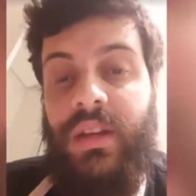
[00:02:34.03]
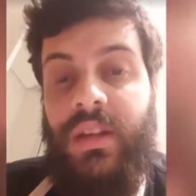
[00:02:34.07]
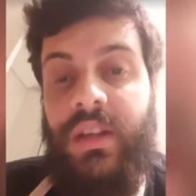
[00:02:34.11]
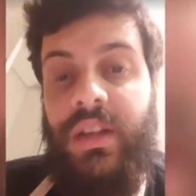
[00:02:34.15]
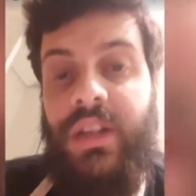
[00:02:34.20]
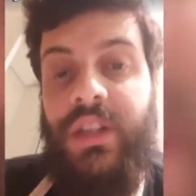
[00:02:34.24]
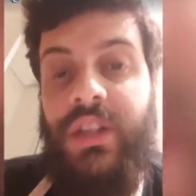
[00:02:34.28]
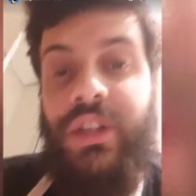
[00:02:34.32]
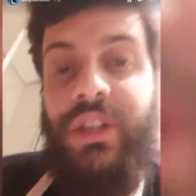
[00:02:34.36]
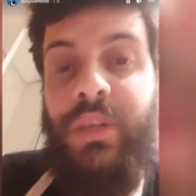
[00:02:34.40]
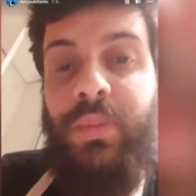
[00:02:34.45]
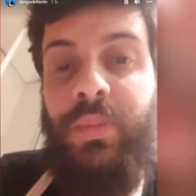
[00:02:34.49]

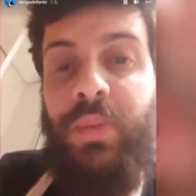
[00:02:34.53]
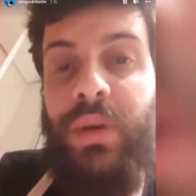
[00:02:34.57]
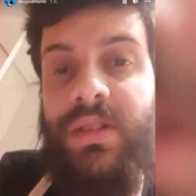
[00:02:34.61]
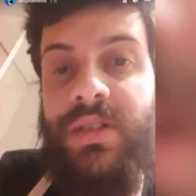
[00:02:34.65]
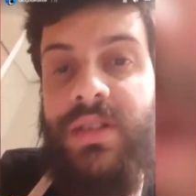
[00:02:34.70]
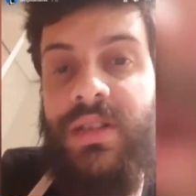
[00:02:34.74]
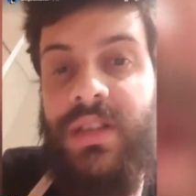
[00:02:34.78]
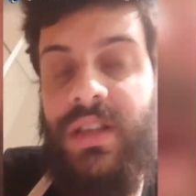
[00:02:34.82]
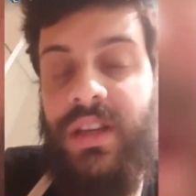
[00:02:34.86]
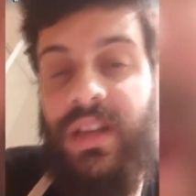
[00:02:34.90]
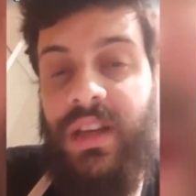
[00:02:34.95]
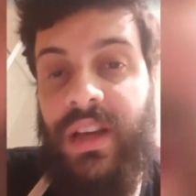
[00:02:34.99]
E tipo
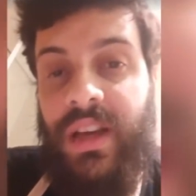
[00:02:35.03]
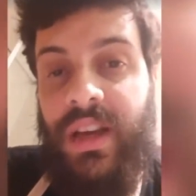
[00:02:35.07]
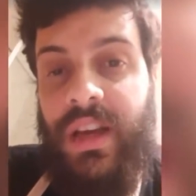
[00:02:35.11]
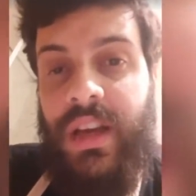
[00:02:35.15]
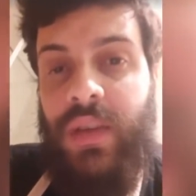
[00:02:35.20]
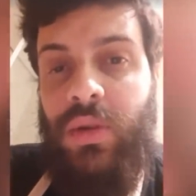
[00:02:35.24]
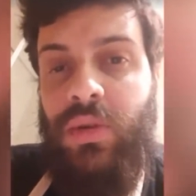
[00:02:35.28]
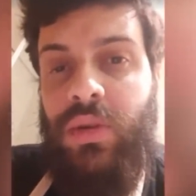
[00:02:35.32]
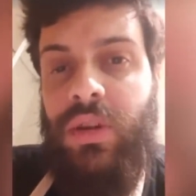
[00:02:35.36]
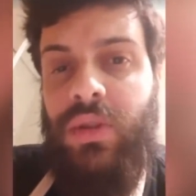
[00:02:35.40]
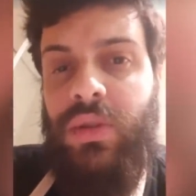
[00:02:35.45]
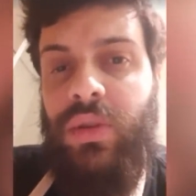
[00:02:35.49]
assim,
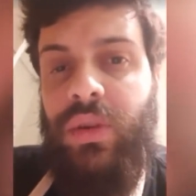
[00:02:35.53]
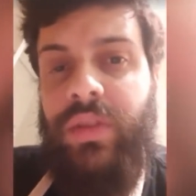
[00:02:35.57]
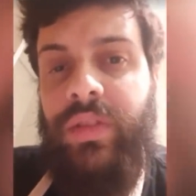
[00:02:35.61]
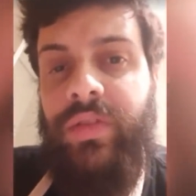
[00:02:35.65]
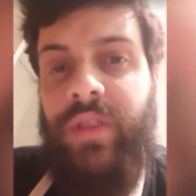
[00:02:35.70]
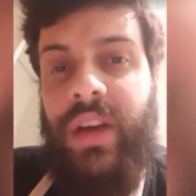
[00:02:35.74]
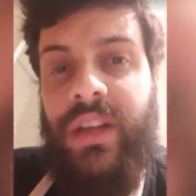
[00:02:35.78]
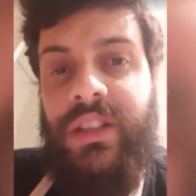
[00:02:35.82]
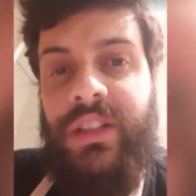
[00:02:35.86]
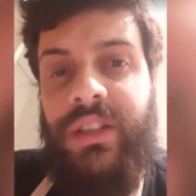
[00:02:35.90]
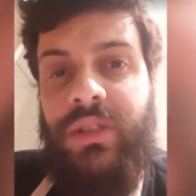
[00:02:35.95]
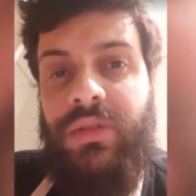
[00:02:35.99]
eu que tô
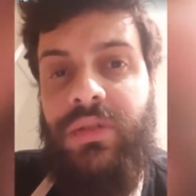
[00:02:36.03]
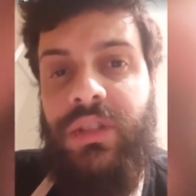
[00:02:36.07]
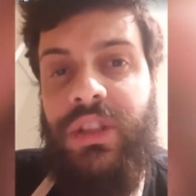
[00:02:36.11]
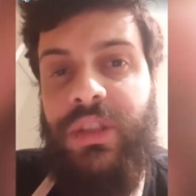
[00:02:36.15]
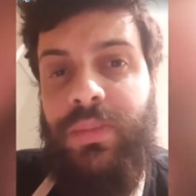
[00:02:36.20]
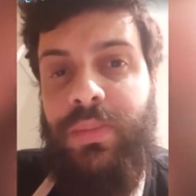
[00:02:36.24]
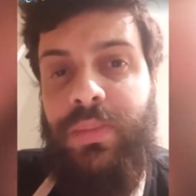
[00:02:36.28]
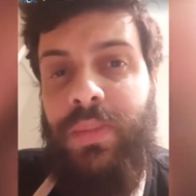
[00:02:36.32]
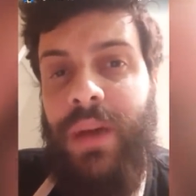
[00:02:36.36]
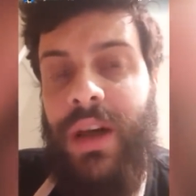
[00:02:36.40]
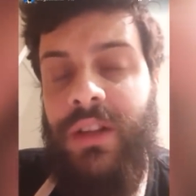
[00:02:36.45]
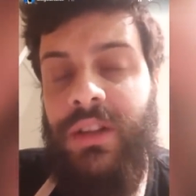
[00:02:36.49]
invadindo o
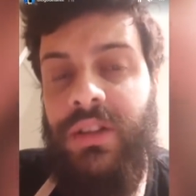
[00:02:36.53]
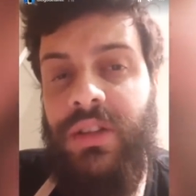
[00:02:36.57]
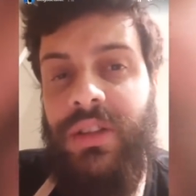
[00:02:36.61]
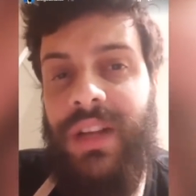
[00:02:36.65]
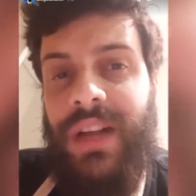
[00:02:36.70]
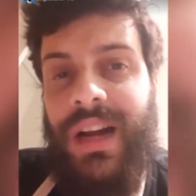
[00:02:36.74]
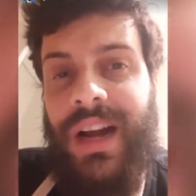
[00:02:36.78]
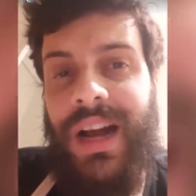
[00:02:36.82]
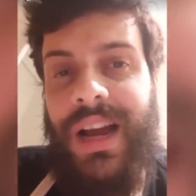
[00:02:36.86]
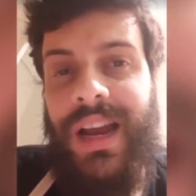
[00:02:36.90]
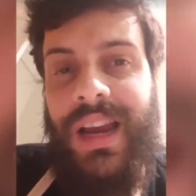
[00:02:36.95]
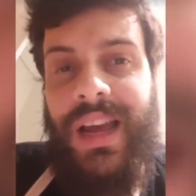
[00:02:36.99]
espaço
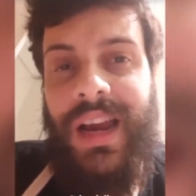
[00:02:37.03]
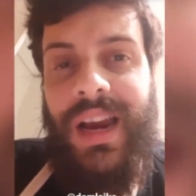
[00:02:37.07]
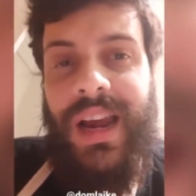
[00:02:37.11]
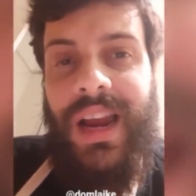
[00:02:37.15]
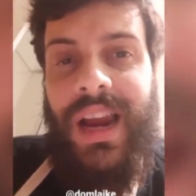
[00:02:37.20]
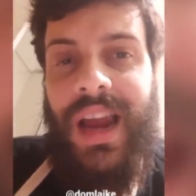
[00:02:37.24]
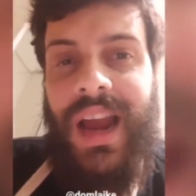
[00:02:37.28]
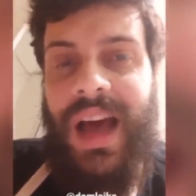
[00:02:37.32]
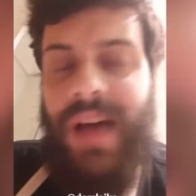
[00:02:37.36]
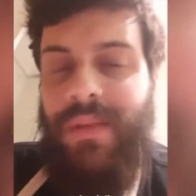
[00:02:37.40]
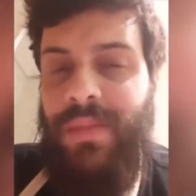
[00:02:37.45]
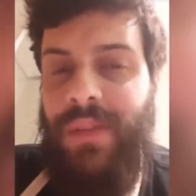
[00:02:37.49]
da galera
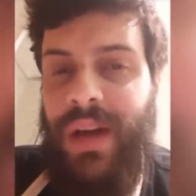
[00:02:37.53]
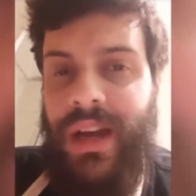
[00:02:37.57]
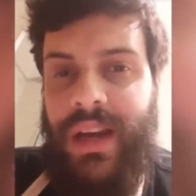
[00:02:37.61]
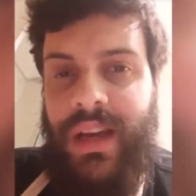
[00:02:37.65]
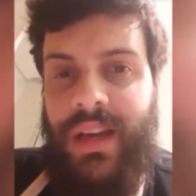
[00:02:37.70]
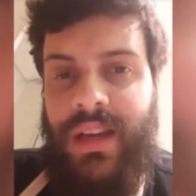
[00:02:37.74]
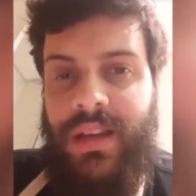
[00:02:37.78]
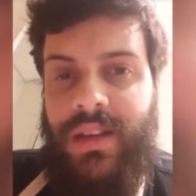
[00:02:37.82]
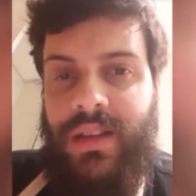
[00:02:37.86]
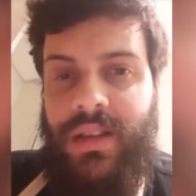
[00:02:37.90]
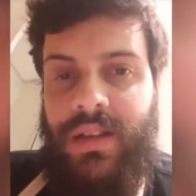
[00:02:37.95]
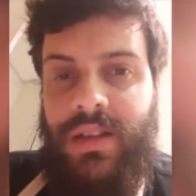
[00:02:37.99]
lá,
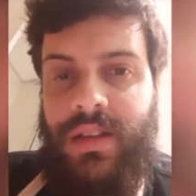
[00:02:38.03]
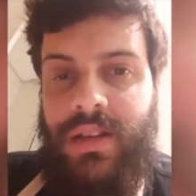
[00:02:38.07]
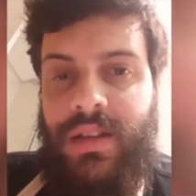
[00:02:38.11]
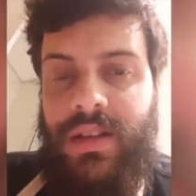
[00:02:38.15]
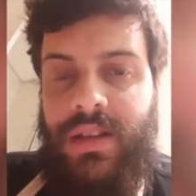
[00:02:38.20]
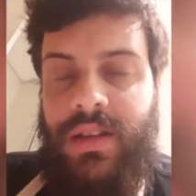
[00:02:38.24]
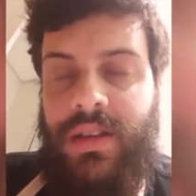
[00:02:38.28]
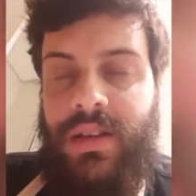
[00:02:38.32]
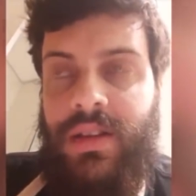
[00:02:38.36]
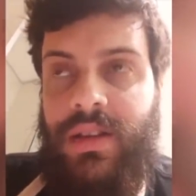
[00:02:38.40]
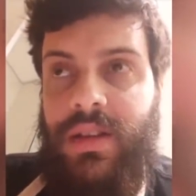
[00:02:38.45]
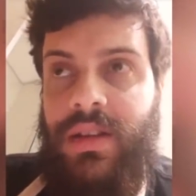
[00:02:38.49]
mané.
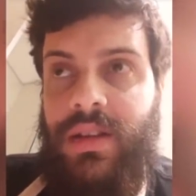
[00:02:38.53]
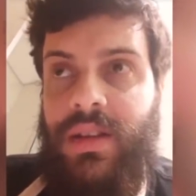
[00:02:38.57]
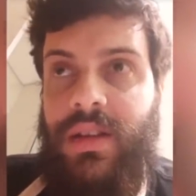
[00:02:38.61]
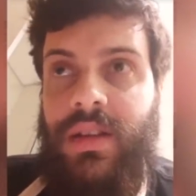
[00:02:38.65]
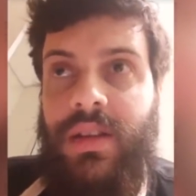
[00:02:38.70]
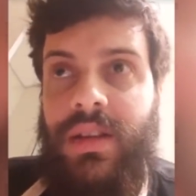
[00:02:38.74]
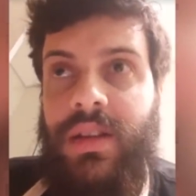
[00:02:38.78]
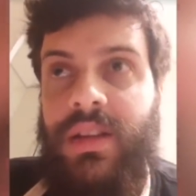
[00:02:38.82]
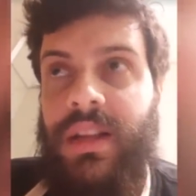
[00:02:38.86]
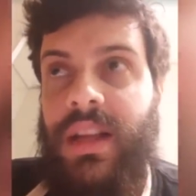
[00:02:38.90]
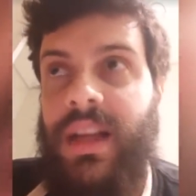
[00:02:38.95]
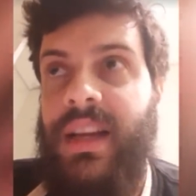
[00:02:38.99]

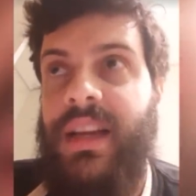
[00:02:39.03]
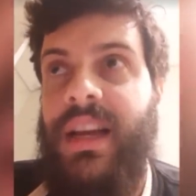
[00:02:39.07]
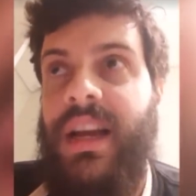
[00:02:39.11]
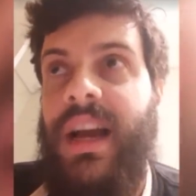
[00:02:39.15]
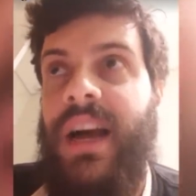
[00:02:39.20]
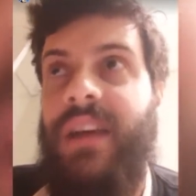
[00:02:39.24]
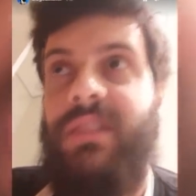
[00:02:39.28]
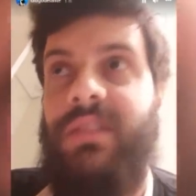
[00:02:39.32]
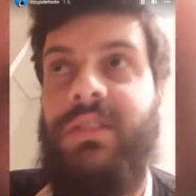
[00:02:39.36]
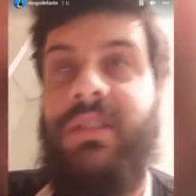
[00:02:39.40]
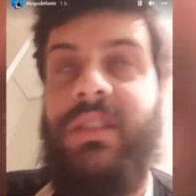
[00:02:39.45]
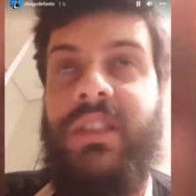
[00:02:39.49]
Tá
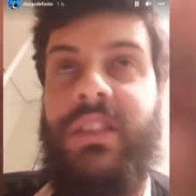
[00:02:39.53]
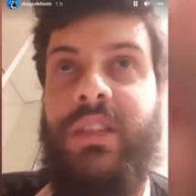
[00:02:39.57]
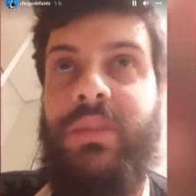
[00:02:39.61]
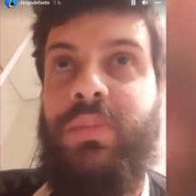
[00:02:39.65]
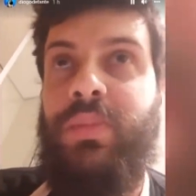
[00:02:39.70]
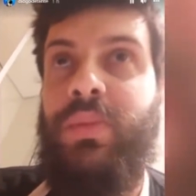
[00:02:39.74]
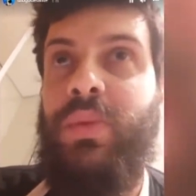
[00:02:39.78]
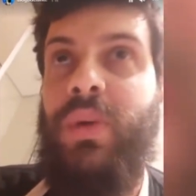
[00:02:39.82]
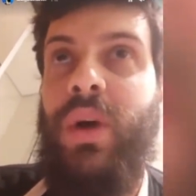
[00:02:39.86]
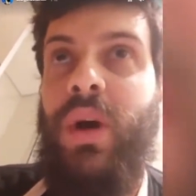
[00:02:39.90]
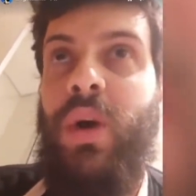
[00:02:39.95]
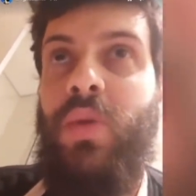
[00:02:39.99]
ligado?
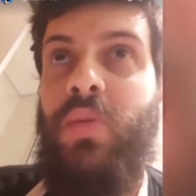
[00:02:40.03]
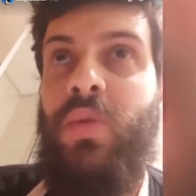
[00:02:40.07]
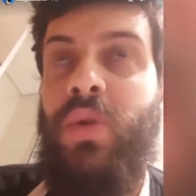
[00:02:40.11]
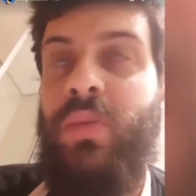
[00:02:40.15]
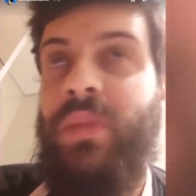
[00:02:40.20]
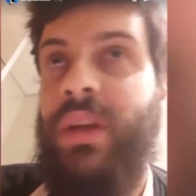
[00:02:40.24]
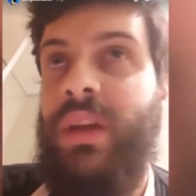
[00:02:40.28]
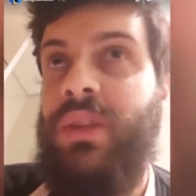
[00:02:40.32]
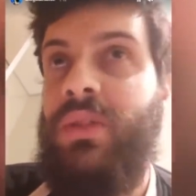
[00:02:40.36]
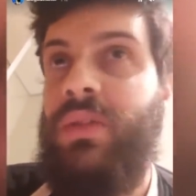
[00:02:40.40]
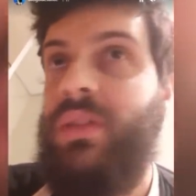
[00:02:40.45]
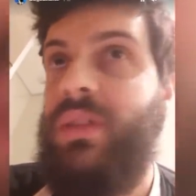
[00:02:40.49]
Tipo, é o
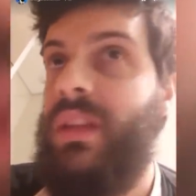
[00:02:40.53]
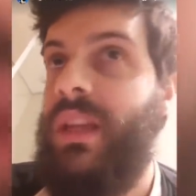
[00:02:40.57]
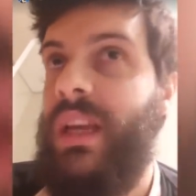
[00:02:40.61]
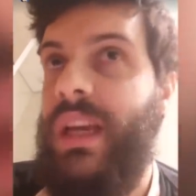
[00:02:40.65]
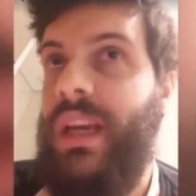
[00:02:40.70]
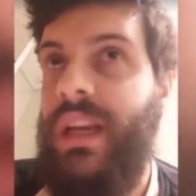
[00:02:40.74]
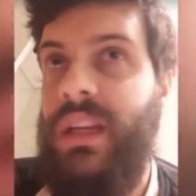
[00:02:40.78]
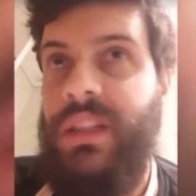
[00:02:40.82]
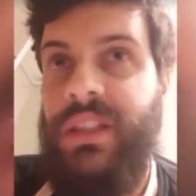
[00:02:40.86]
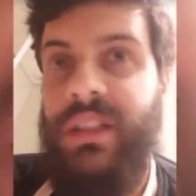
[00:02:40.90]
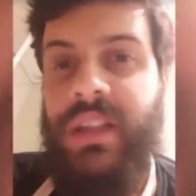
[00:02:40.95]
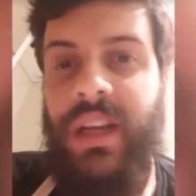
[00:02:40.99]
momento
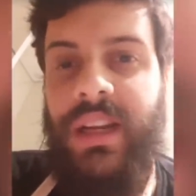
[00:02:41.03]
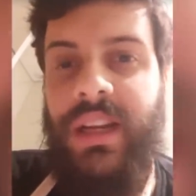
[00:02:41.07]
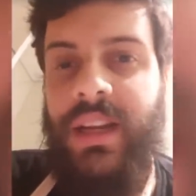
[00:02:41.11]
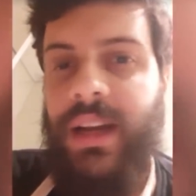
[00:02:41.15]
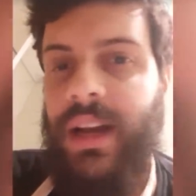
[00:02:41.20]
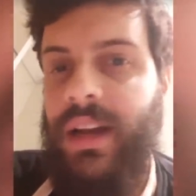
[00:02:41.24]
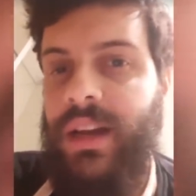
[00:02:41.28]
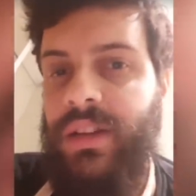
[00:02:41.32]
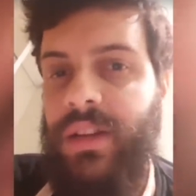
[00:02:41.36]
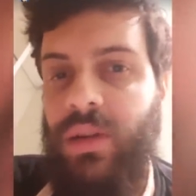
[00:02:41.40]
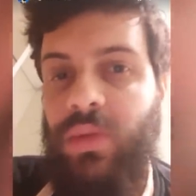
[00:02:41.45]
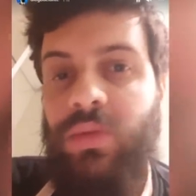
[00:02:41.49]
deles, tá
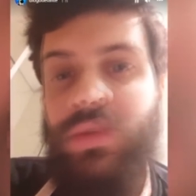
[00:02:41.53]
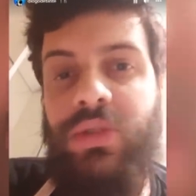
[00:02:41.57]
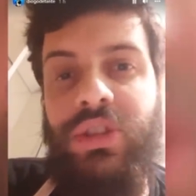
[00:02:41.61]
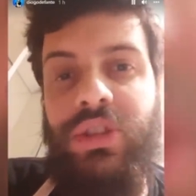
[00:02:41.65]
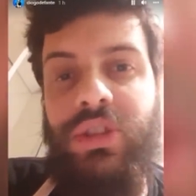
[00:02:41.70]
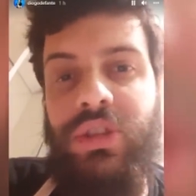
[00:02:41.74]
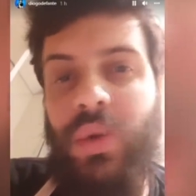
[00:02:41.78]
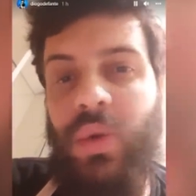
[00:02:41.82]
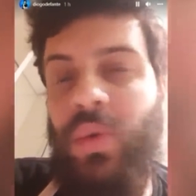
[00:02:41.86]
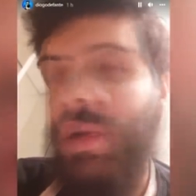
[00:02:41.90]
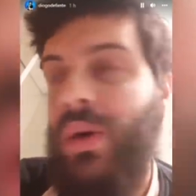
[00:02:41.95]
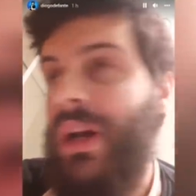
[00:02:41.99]
ligado? É um
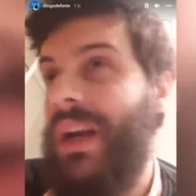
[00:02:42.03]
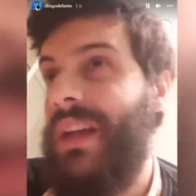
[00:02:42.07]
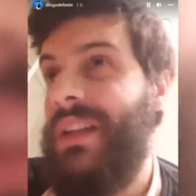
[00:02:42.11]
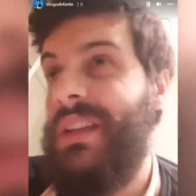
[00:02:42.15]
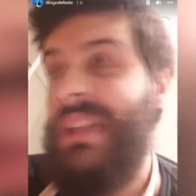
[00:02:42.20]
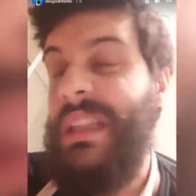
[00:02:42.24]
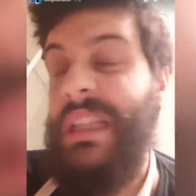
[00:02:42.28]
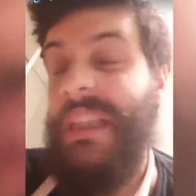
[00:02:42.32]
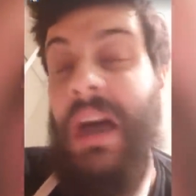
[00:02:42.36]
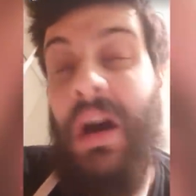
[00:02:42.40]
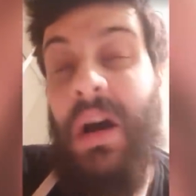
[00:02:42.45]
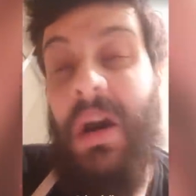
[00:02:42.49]
show
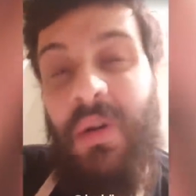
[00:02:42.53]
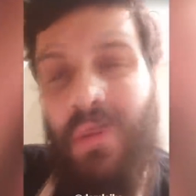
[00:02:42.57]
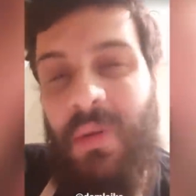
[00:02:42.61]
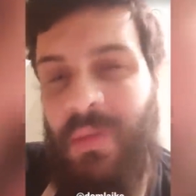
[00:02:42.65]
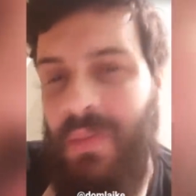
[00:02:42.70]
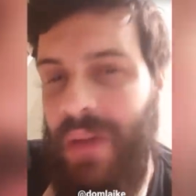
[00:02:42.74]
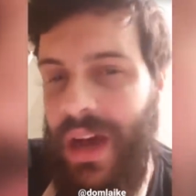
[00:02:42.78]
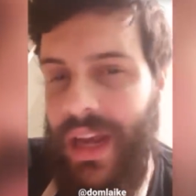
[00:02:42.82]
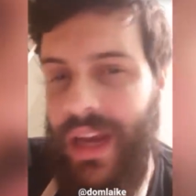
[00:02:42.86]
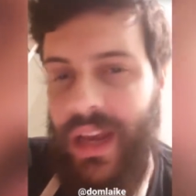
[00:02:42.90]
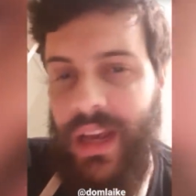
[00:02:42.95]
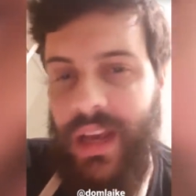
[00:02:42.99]
grandão,
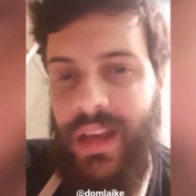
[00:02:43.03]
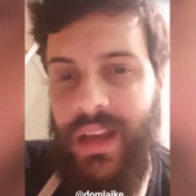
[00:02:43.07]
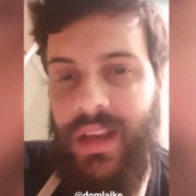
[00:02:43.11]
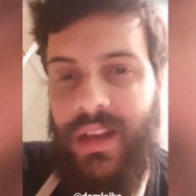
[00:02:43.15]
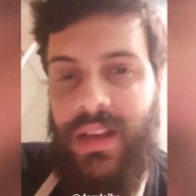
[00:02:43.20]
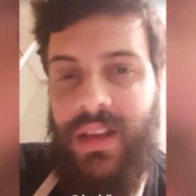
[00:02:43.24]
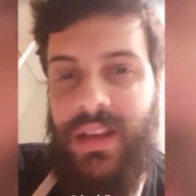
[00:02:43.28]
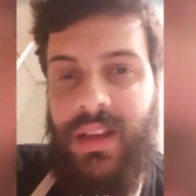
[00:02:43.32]
mané.